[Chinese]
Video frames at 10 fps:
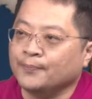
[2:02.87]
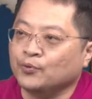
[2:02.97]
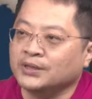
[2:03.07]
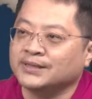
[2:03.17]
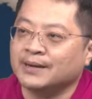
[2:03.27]
不
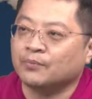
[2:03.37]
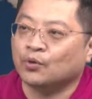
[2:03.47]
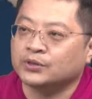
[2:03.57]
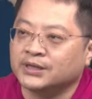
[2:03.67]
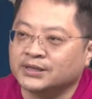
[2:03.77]
会像
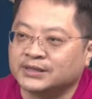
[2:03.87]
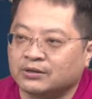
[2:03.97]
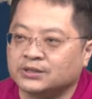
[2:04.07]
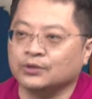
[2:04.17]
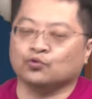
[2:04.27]
某些小
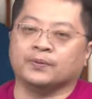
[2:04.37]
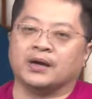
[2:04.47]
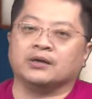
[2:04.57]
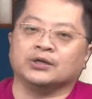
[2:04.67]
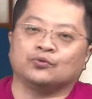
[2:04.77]
型股
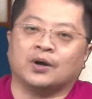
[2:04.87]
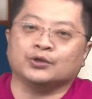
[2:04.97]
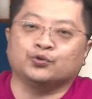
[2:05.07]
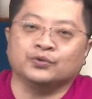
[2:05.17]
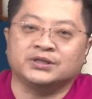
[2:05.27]
票，你光
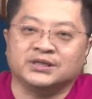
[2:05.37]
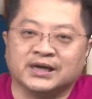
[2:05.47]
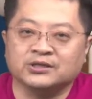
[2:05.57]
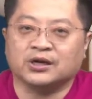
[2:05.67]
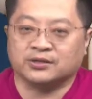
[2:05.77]
出几
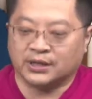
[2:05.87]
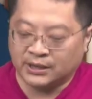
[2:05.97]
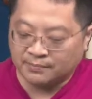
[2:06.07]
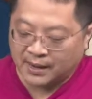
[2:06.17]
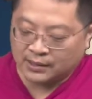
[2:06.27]
张就要跌
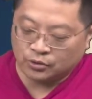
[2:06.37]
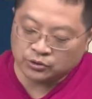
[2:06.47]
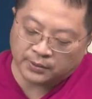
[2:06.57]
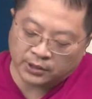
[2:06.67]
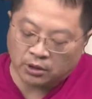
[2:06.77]
停板。投
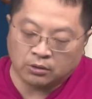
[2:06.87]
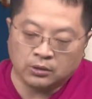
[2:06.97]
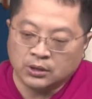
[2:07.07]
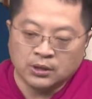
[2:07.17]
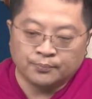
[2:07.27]
资朋友，
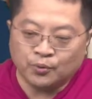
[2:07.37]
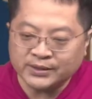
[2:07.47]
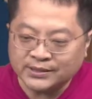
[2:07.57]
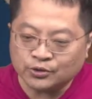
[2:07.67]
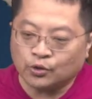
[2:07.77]
不会
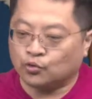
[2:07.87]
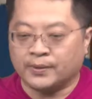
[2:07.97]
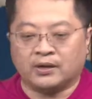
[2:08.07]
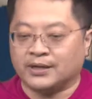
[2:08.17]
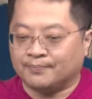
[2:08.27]
像这种股
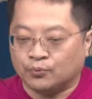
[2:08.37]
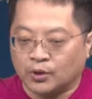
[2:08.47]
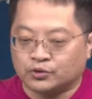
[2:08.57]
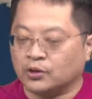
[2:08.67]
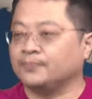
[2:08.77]
票一样，不
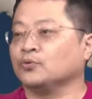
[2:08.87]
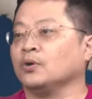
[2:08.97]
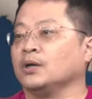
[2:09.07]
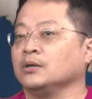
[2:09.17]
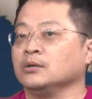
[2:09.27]
会，绝对不
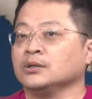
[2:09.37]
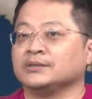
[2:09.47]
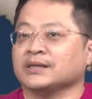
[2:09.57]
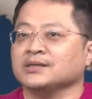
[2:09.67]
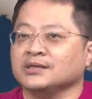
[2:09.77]
会。
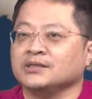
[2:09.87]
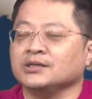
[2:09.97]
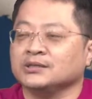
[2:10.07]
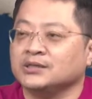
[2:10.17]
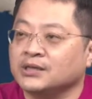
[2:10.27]
假设你
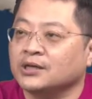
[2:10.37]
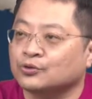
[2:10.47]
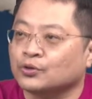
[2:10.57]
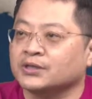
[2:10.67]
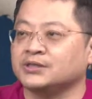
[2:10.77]
今今天有
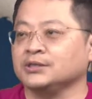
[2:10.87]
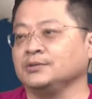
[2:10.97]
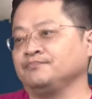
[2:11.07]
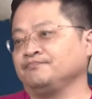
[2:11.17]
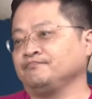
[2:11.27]
瑞基，
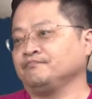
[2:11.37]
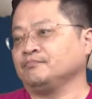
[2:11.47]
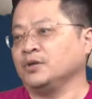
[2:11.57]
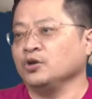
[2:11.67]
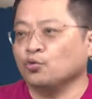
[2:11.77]

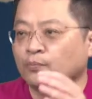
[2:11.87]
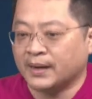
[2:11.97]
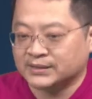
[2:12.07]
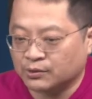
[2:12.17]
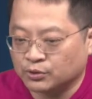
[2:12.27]
你有五
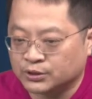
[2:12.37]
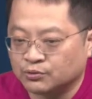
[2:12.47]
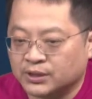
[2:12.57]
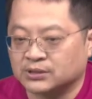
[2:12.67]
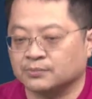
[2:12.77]
百张，我请问
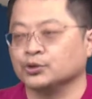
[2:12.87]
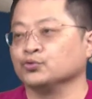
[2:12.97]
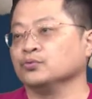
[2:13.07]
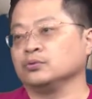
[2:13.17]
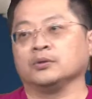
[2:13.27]
你要怎么
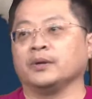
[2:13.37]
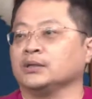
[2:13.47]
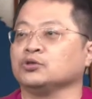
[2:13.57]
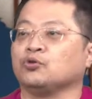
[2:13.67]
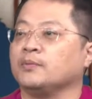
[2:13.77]
出，对不对？
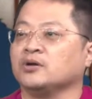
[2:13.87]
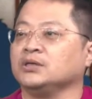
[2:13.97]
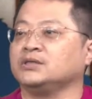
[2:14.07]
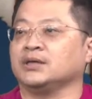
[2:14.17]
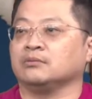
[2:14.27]
这我没有
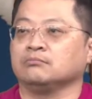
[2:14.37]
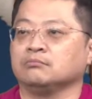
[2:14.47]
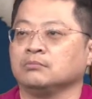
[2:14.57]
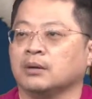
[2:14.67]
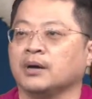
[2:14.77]
意见，
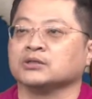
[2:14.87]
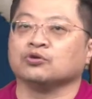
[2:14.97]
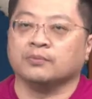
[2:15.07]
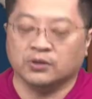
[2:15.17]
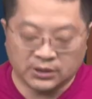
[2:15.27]
好不好？这
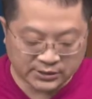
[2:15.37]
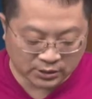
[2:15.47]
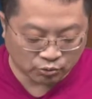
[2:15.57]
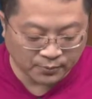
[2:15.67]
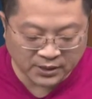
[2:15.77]
我没有意
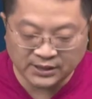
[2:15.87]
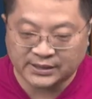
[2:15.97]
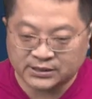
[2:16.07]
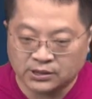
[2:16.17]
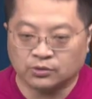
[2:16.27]
见，我不跟你
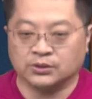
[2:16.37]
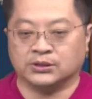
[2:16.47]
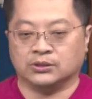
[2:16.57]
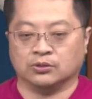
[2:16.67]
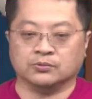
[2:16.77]
讲这些东
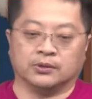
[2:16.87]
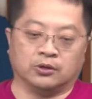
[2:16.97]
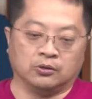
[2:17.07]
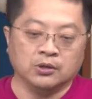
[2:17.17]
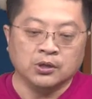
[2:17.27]
西，投资朋
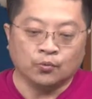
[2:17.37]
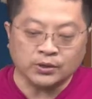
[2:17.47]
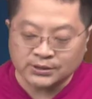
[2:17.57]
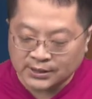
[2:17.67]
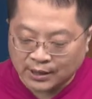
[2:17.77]
友，我
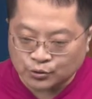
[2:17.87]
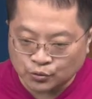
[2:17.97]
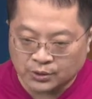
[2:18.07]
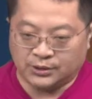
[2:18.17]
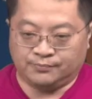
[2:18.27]
只告
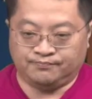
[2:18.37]
诉你，